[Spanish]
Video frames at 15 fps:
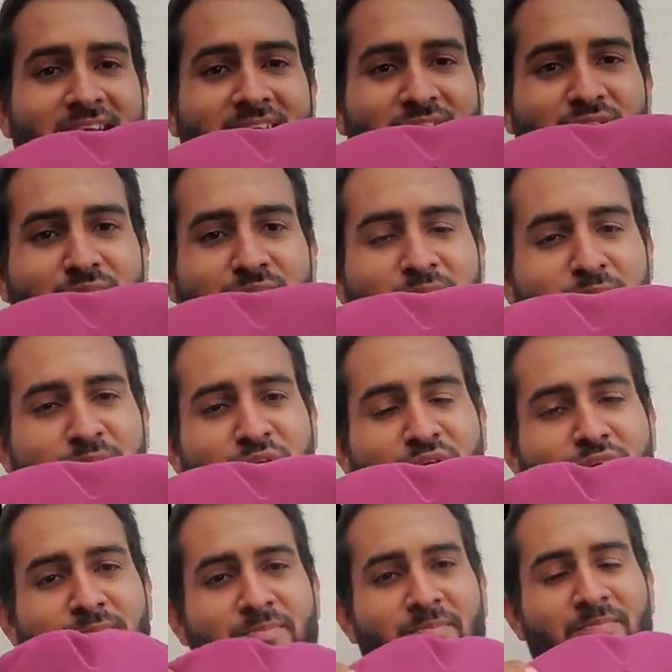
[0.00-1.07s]
es un Bip
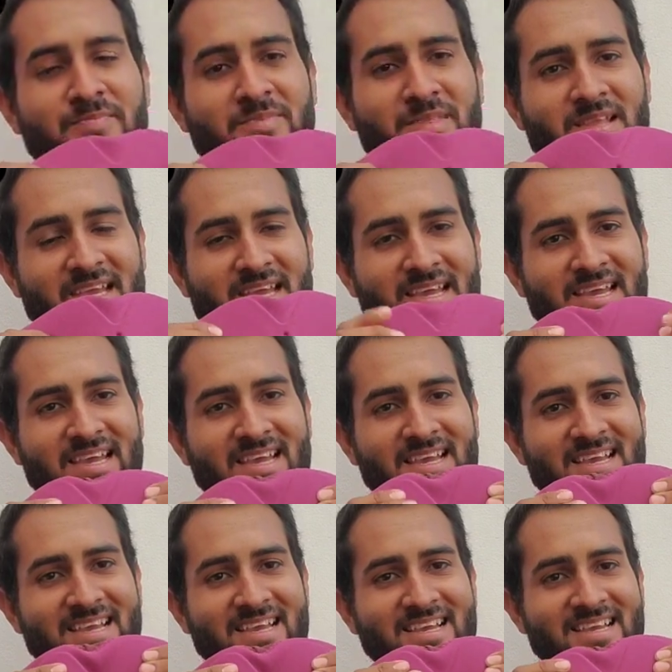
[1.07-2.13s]
Short
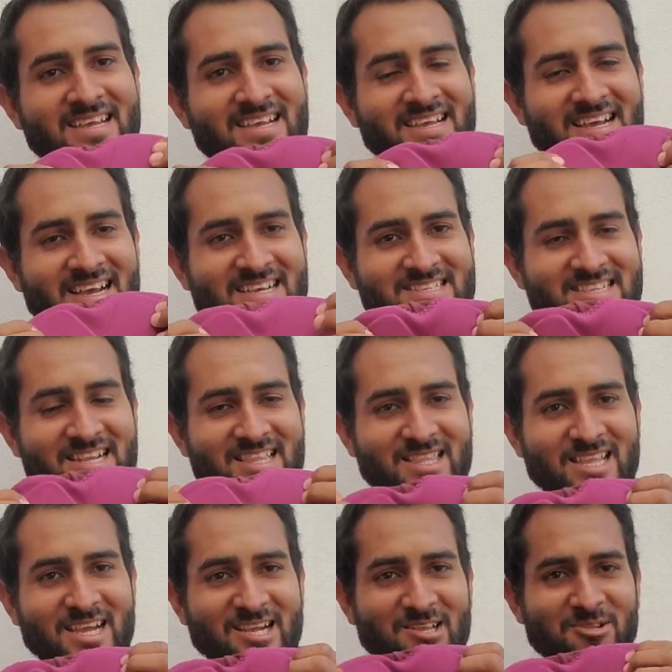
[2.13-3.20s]
que así al
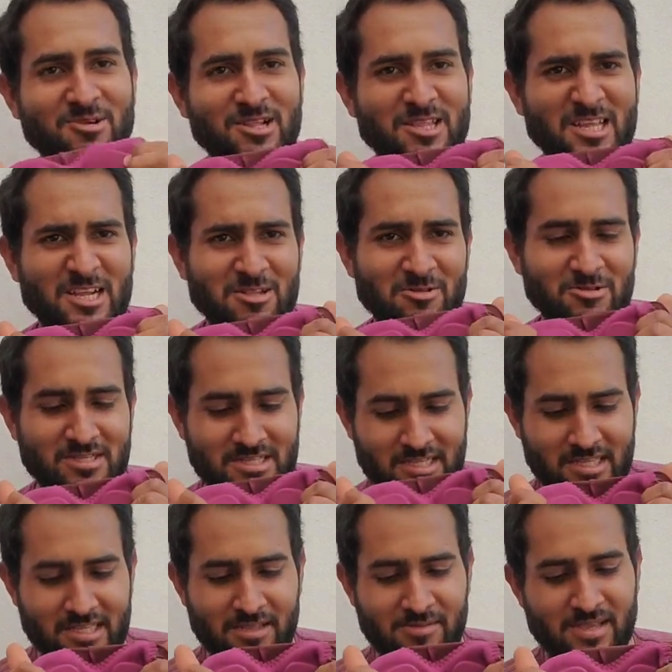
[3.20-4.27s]
tacto, al tacto se
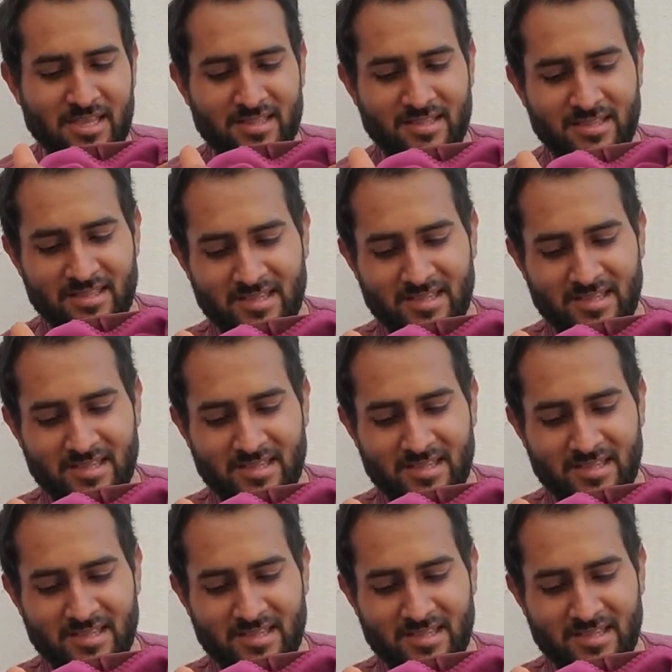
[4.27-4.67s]
siente bien.